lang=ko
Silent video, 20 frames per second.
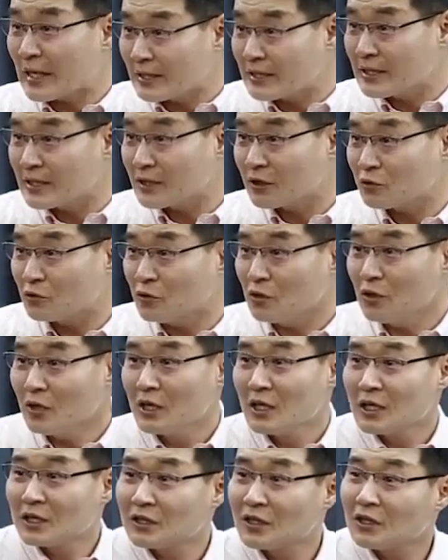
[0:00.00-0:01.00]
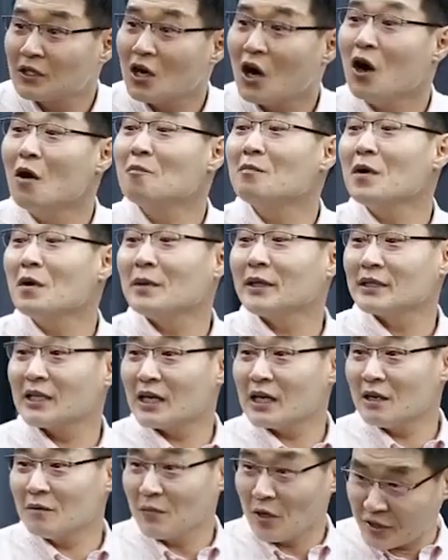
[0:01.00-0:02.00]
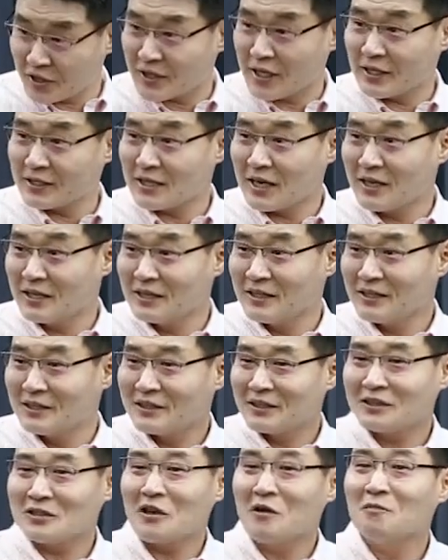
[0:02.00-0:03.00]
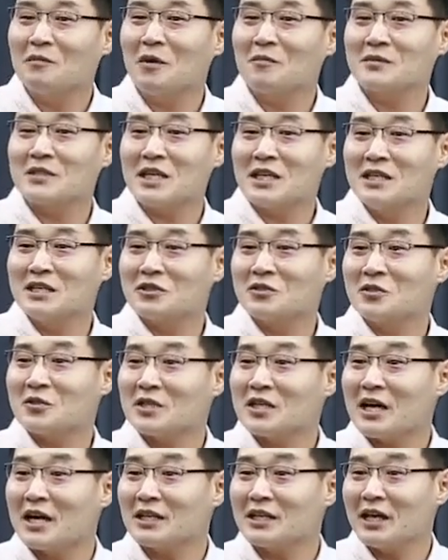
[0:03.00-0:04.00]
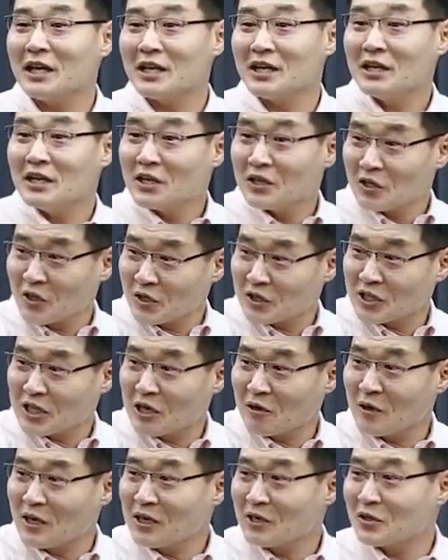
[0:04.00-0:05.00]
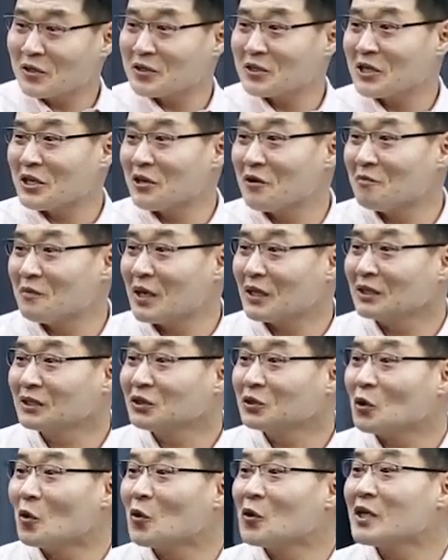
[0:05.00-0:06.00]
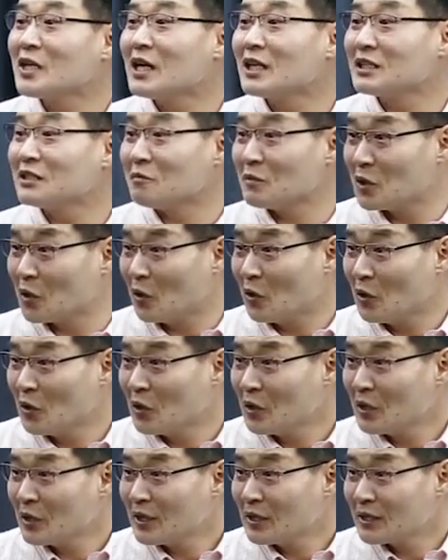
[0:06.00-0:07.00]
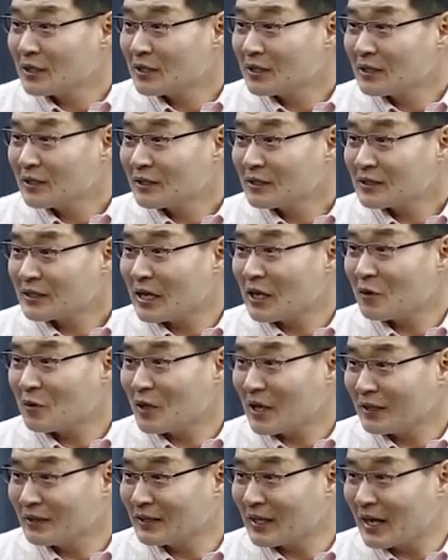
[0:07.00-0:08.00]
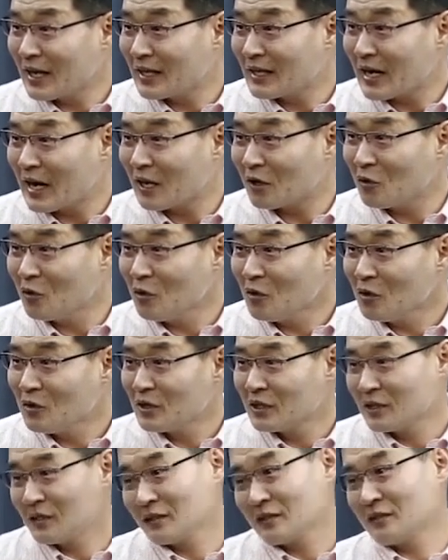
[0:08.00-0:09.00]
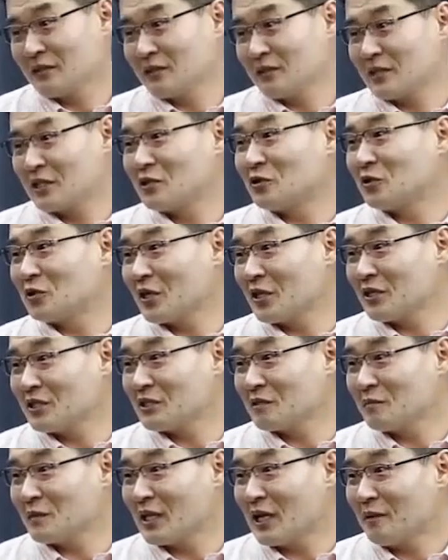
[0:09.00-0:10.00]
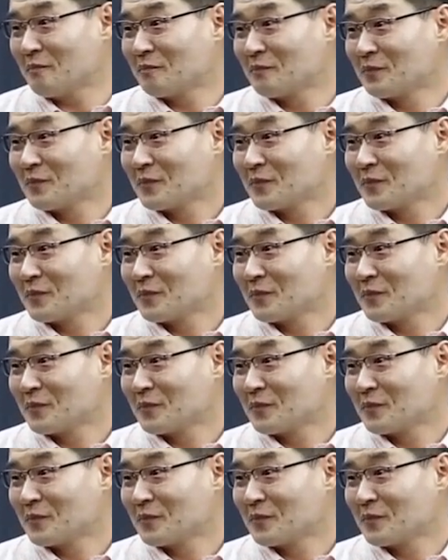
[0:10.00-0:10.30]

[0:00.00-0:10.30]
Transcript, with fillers: 같이 쓰고 그거를 헌법에다가 명시하자. 그래서 헌법 제1조 2항에 러시아와 러시아 연방은 동일한 의미로 사용한다라고 어, 기술되어 있습니다.